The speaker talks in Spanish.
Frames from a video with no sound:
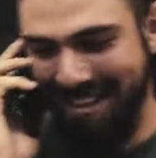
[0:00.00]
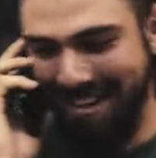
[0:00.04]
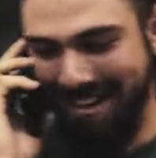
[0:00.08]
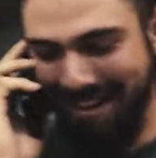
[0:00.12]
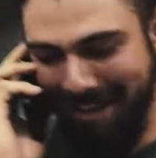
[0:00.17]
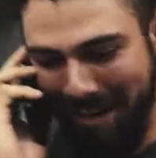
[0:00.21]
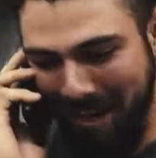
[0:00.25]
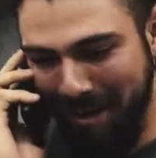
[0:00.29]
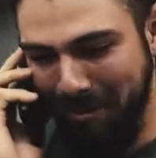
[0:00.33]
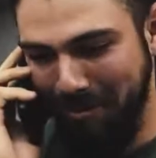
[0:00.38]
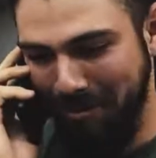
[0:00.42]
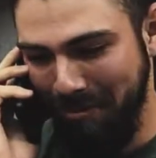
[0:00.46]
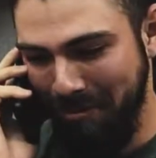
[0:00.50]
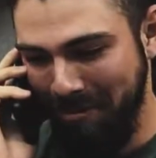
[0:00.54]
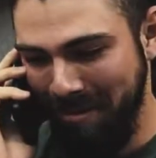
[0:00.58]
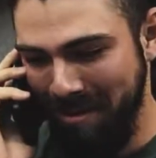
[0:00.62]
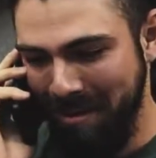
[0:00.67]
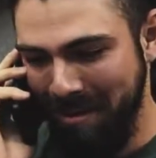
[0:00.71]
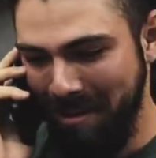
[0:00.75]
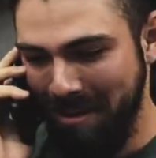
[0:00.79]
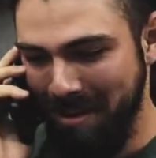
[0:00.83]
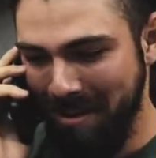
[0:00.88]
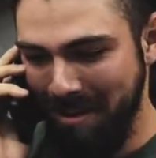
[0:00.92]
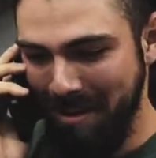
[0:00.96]
claro,
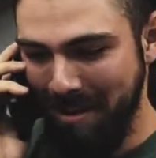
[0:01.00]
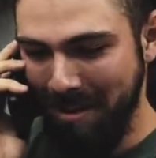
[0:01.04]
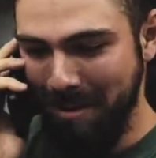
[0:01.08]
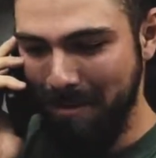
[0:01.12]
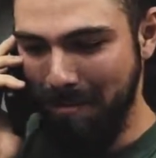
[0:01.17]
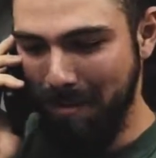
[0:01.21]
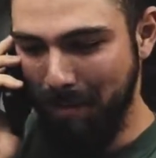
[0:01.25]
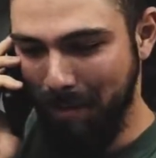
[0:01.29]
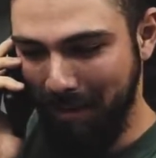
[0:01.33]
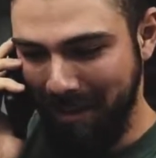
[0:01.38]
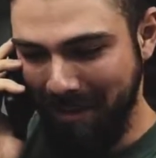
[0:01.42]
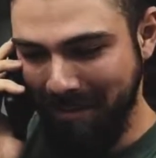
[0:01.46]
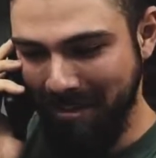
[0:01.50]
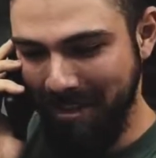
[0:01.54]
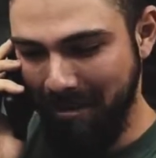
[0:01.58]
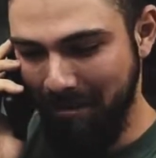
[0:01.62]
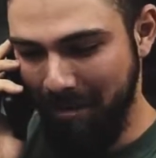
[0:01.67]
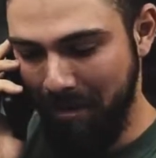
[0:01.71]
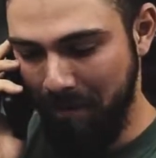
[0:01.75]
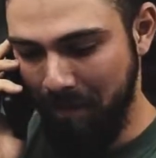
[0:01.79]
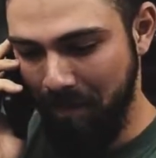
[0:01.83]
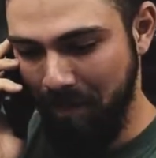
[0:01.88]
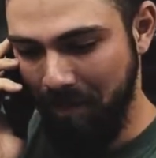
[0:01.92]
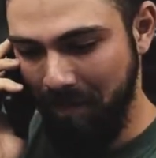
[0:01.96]
me parece
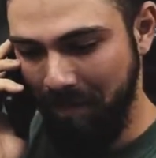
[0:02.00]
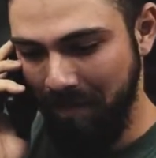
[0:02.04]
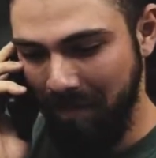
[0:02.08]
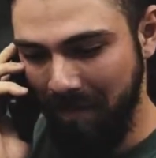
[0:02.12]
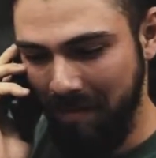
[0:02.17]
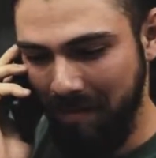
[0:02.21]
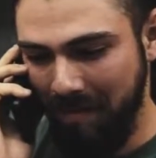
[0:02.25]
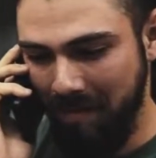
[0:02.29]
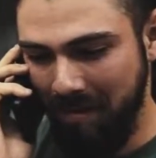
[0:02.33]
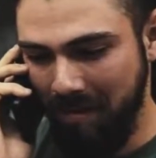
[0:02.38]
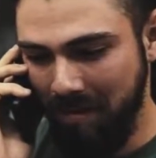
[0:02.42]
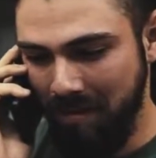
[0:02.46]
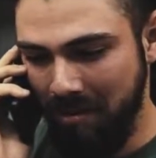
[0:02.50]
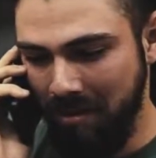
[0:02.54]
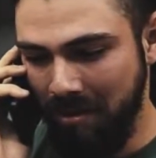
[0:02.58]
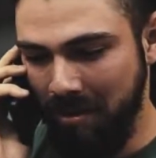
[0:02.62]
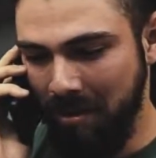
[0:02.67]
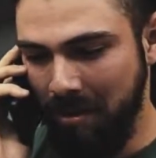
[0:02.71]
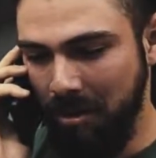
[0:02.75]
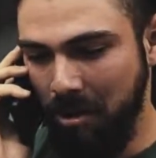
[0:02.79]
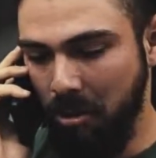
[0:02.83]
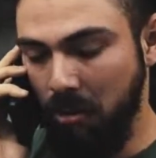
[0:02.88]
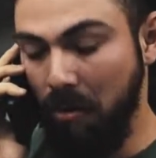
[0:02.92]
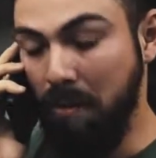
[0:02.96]
bien.
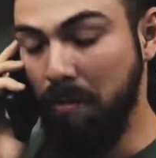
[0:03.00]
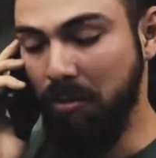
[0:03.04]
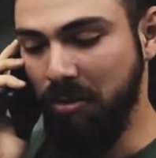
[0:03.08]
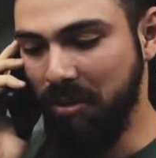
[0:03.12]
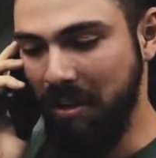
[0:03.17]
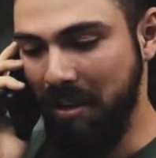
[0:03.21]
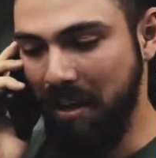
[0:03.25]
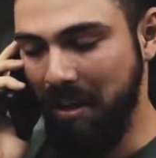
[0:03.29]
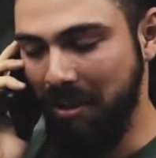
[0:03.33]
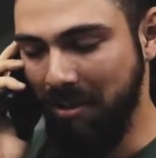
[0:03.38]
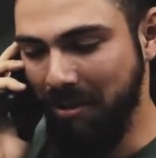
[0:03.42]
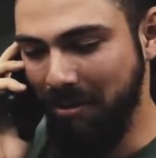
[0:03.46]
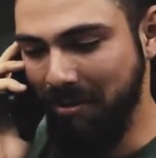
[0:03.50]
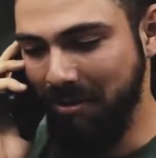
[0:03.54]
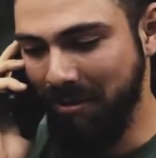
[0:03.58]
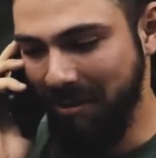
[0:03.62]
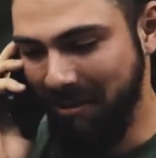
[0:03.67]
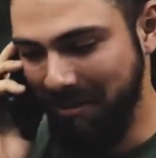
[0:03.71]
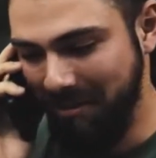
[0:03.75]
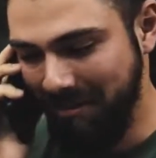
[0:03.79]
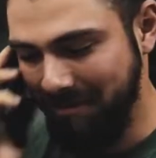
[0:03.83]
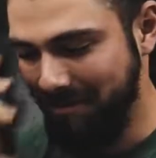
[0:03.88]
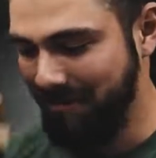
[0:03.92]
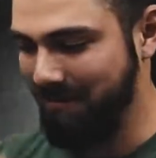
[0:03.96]
Nos vemos allá
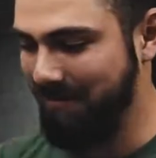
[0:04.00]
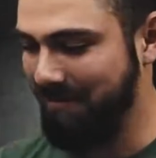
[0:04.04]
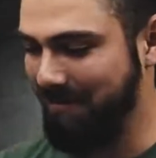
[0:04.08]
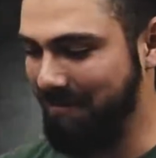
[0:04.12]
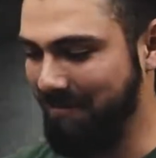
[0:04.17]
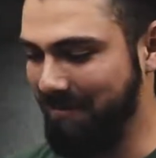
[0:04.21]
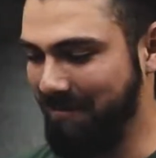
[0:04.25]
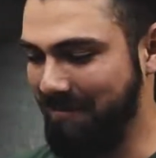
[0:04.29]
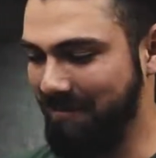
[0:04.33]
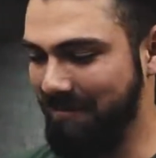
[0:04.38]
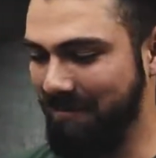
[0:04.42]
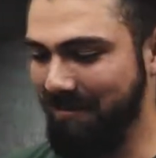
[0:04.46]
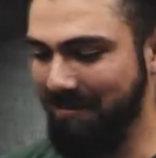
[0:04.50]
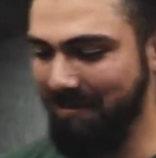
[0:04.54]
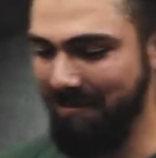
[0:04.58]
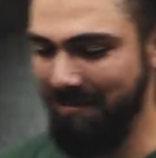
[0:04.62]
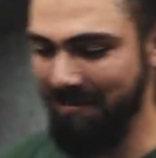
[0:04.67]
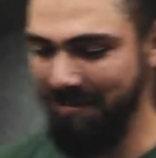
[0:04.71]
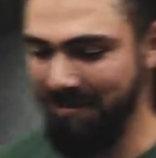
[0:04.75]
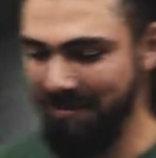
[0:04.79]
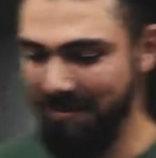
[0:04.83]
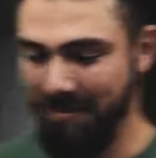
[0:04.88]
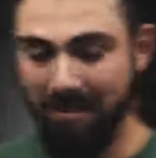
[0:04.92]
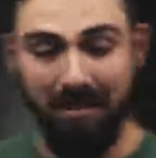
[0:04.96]
entonces. ¿Vas a
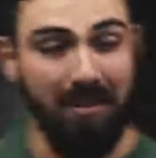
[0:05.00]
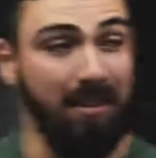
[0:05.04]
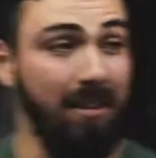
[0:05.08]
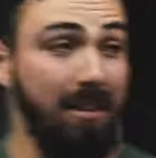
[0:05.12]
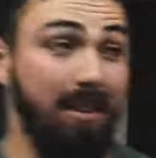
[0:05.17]
salir?